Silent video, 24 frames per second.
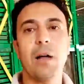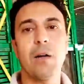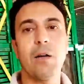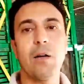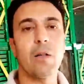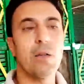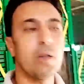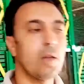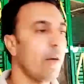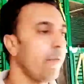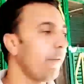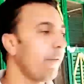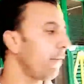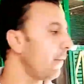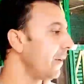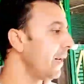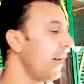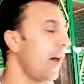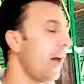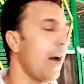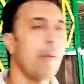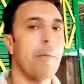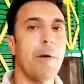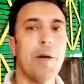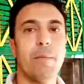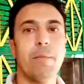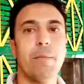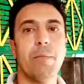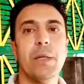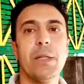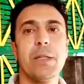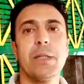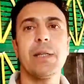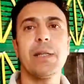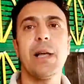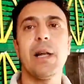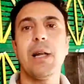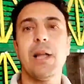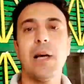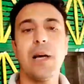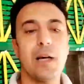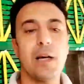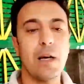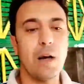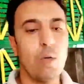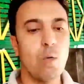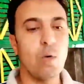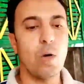انضف للحمام
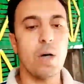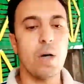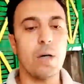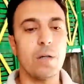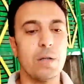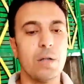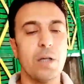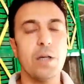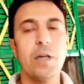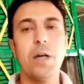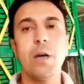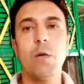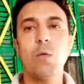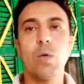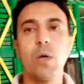السلاكه والارضيه